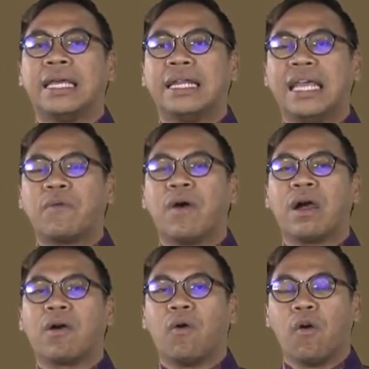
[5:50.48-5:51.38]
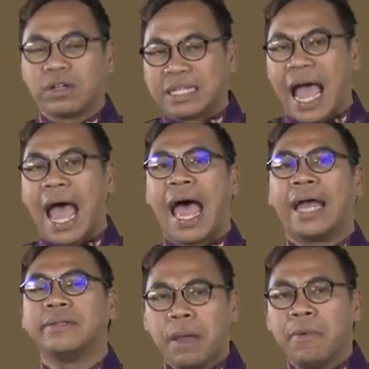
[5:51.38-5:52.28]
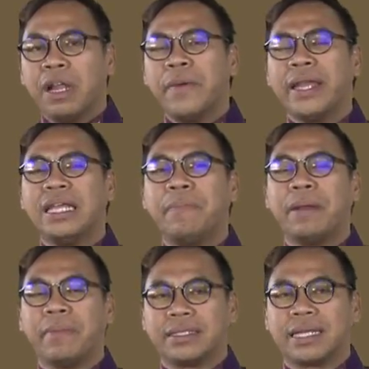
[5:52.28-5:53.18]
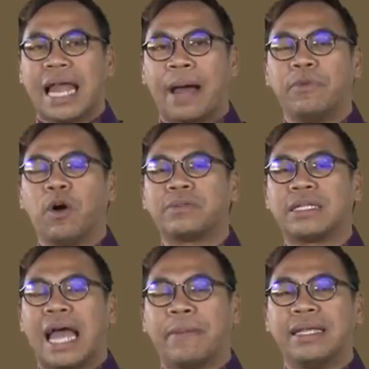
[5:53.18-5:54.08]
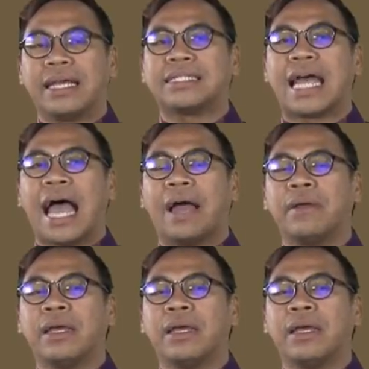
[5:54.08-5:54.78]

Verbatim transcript: เรียกว่าโคกช้าง บริเวณนี้เป็นเหมือนสนามรบสนามเลี้ยงช้าง